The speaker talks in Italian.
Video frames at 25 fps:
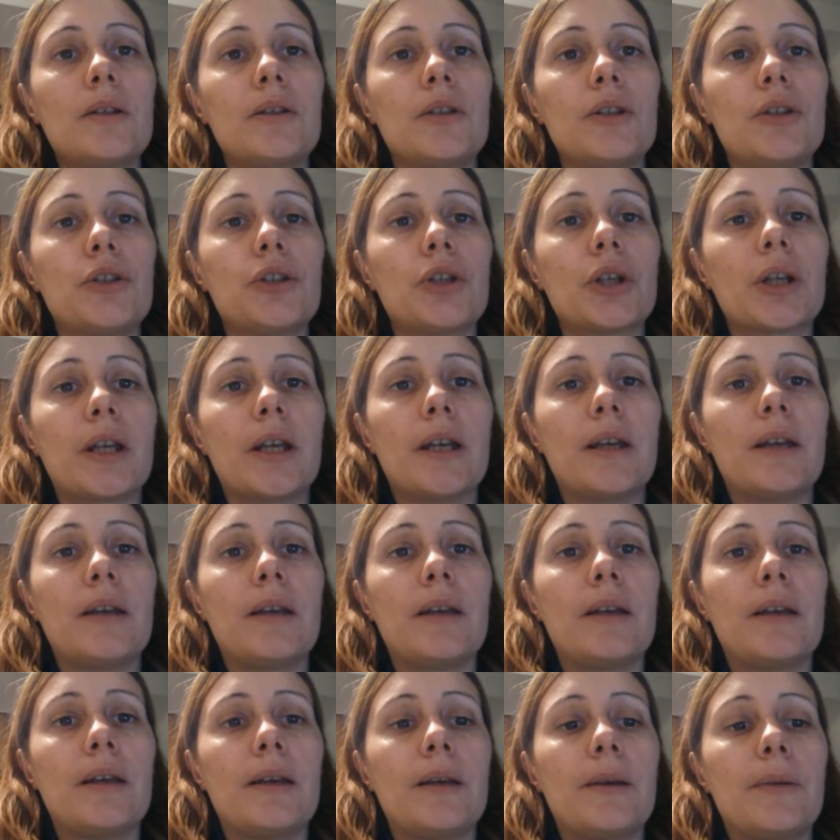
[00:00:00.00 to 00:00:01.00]
dice
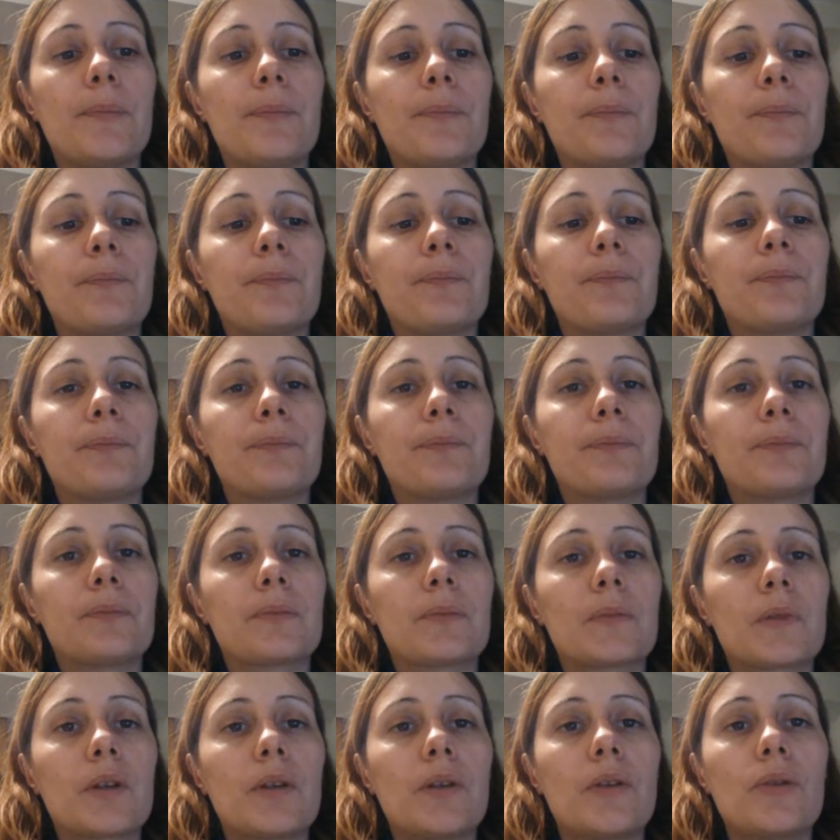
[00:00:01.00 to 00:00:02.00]
che
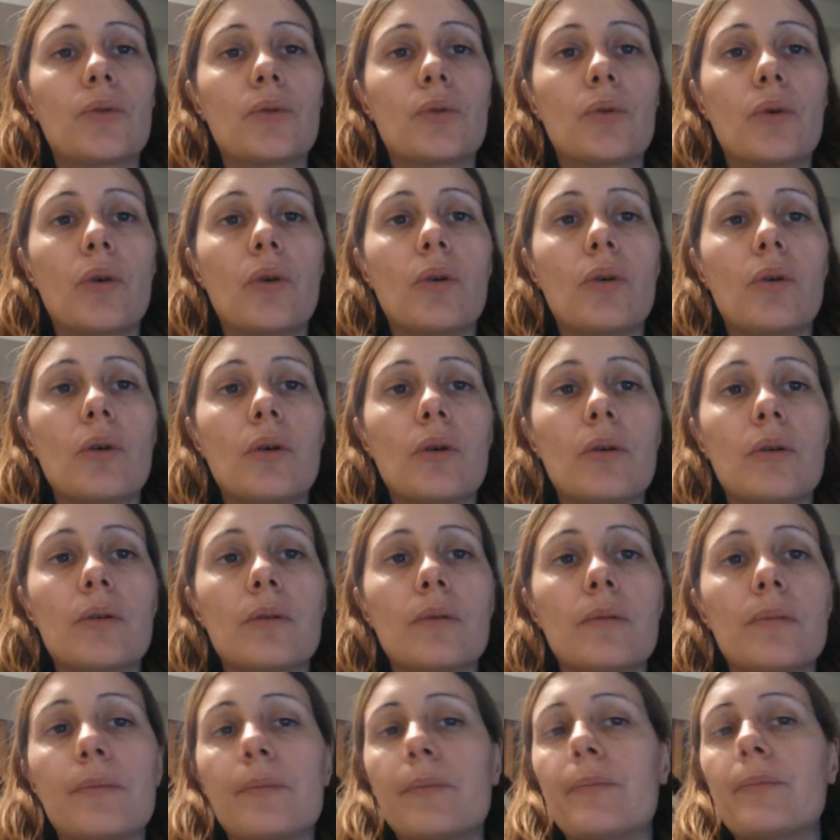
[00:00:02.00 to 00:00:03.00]
si
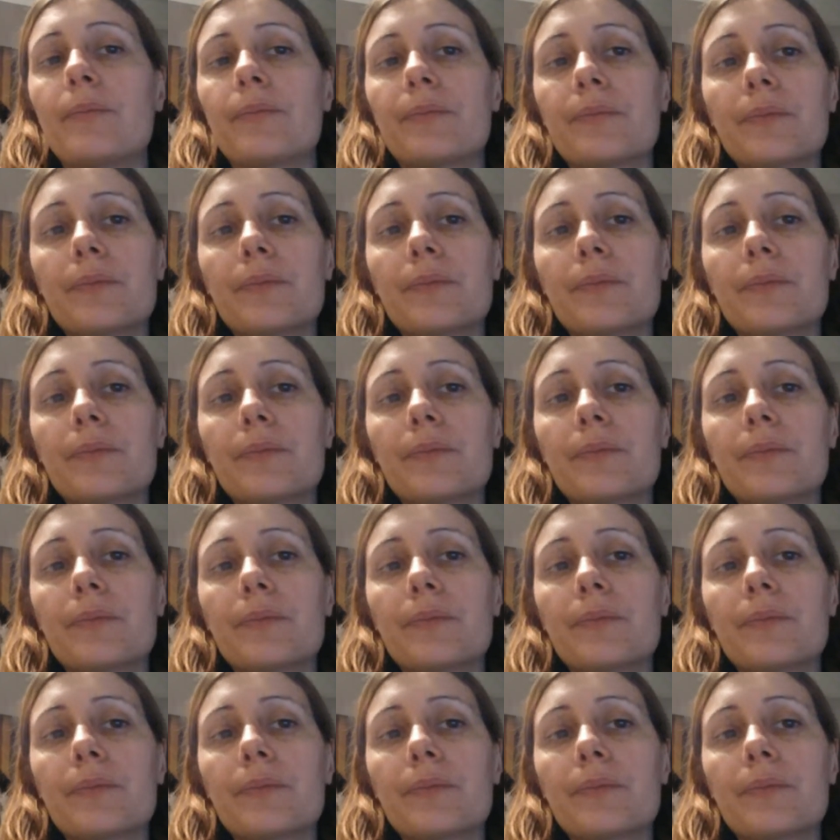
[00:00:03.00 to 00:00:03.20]
sono,